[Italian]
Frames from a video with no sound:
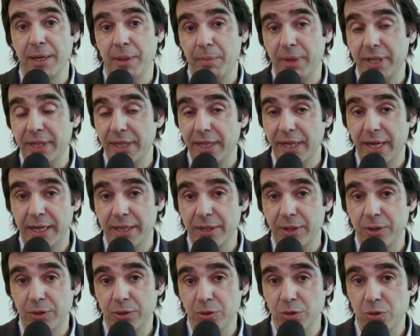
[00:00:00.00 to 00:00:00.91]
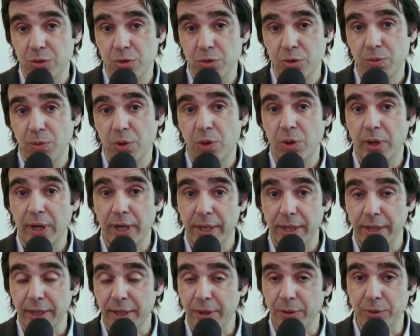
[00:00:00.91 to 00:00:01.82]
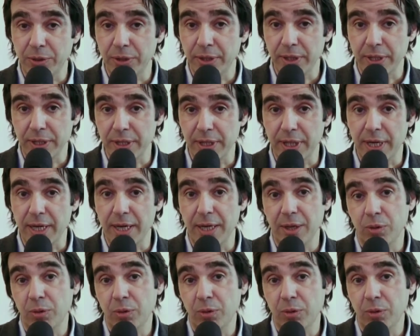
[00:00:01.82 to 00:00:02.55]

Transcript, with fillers: materiali di consumo e linee cortesia,